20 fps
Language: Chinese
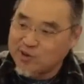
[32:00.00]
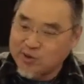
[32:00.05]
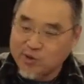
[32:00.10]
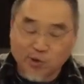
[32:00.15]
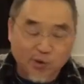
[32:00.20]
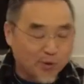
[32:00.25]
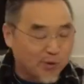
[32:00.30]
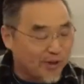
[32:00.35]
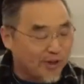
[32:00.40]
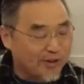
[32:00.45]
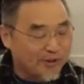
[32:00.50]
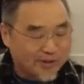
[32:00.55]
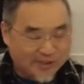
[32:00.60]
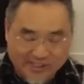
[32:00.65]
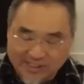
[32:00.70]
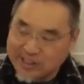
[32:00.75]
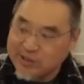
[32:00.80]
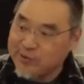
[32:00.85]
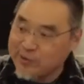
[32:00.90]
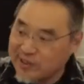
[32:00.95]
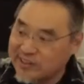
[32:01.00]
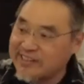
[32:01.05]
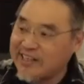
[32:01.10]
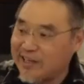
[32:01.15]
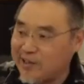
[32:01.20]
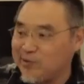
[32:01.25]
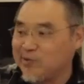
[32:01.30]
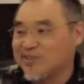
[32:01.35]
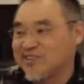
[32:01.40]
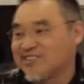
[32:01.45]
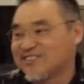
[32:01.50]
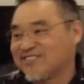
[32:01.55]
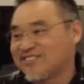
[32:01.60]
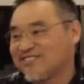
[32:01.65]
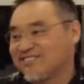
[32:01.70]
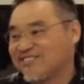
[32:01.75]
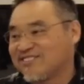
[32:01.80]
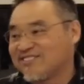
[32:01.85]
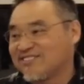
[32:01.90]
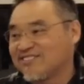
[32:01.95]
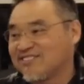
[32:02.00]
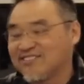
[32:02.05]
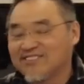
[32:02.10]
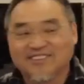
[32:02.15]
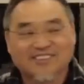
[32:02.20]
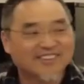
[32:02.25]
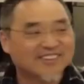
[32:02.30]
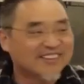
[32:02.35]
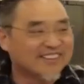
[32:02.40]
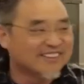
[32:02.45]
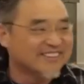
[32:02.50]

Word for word: 旧约与新约概论》。